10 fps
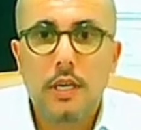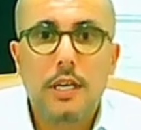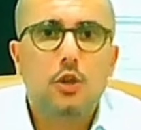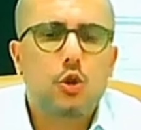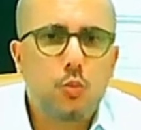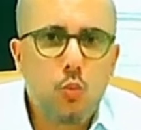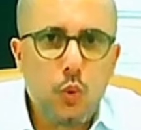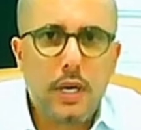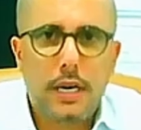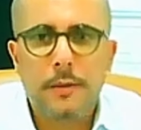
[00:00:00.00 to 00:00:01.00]
Eso es
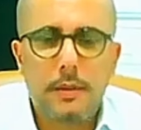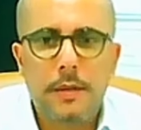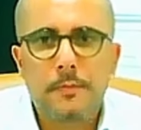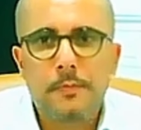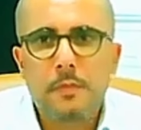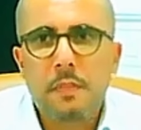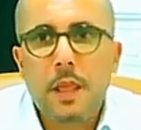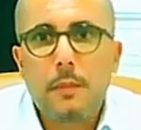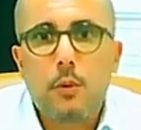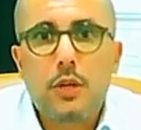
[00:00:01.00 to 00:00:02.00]
muy grave,
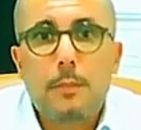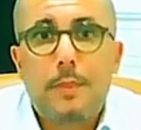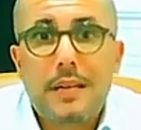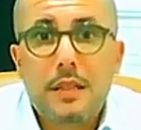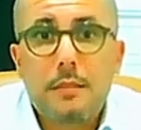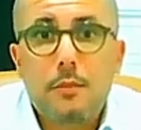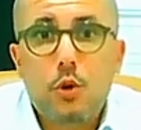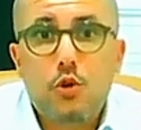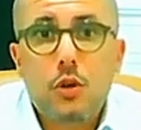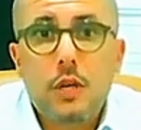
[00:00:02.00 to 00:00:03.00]
porque
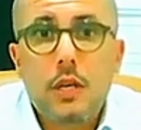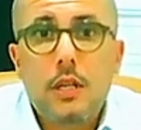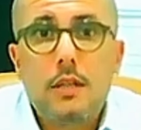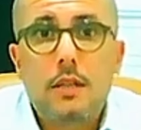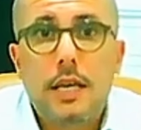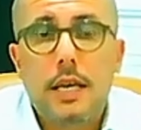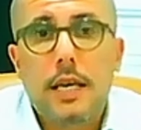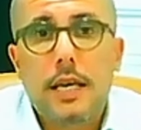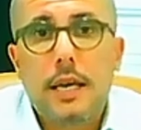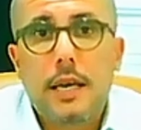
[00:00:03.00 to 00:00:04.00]
partimos
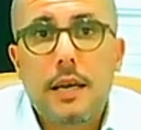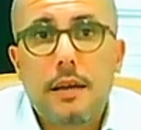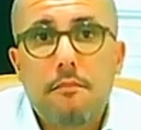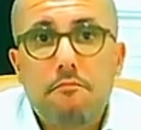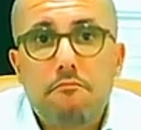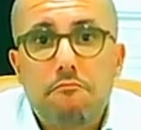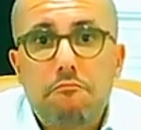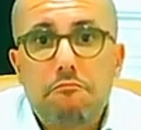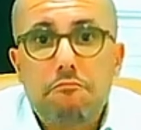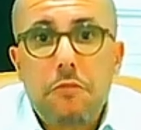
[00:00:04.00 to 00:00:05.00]
de,
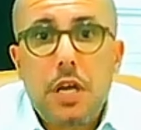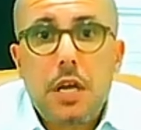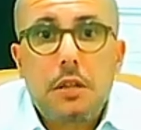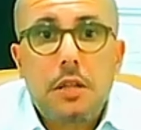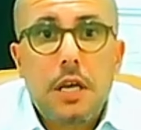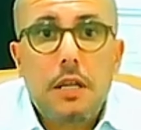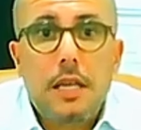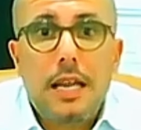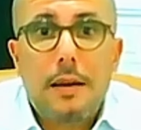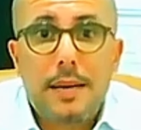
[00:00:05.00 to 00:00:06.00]

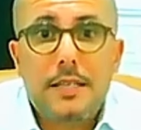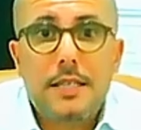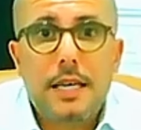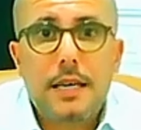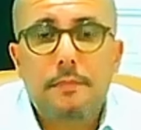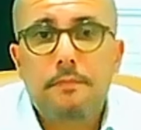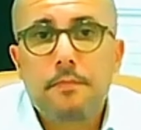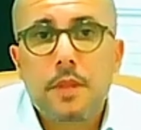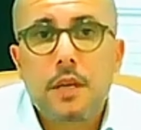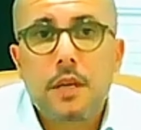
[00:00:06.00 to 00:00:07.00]
de, la base
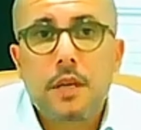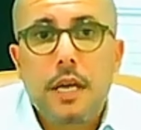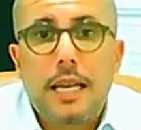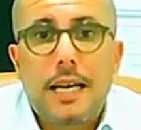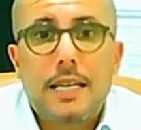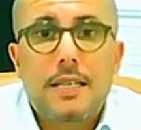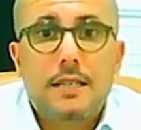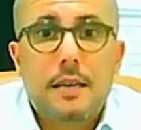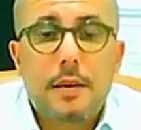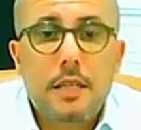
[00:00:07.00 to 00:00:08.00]
en la que se
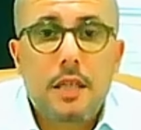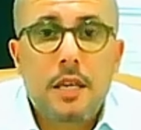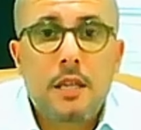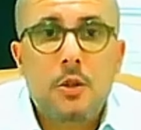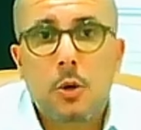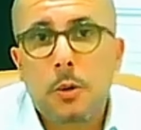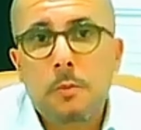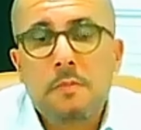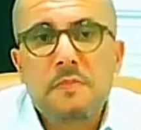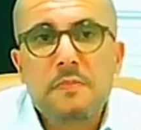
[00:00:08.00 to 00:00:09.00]
estaba diciendo
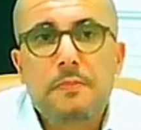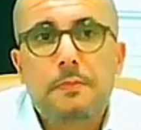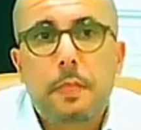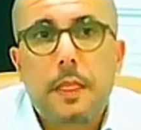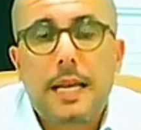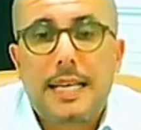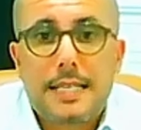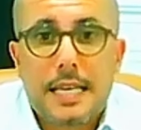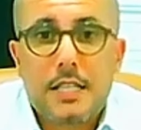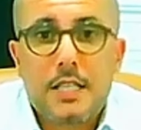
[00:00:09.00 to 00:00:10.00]
que
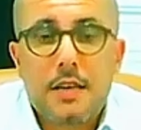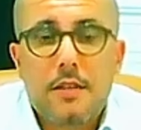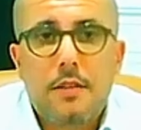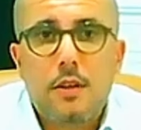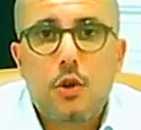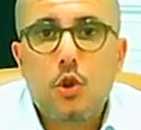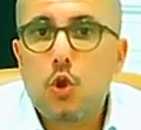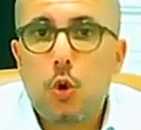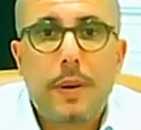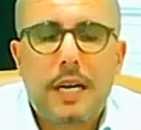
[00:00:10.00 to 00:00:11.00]
Sánchez
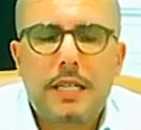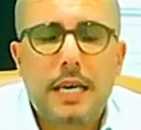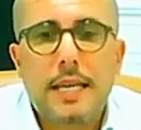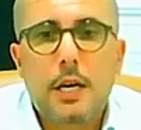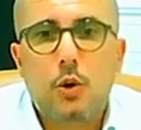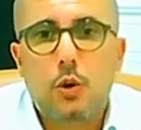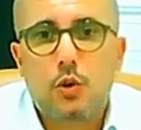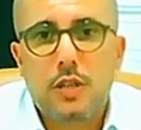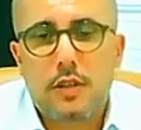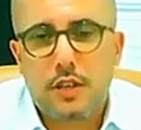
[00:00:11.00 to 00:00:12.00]
no pactaría con los
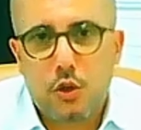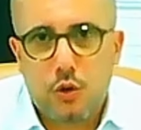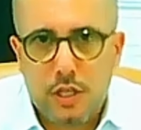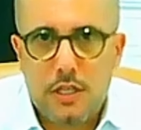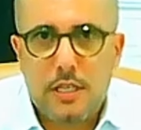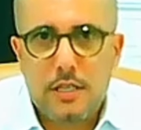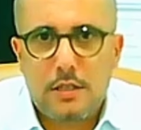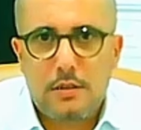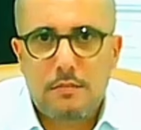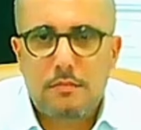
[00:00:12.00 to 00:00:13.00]

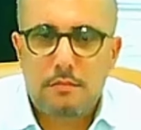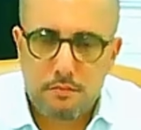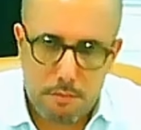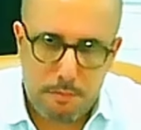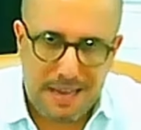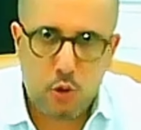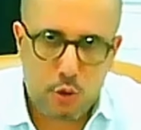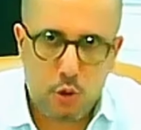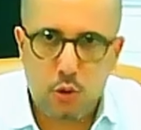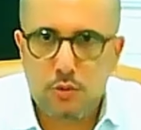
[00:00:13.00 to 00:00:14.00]
secesionistas.
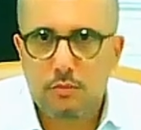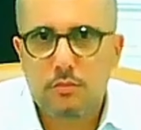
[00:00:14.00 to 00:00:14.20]
Pactó.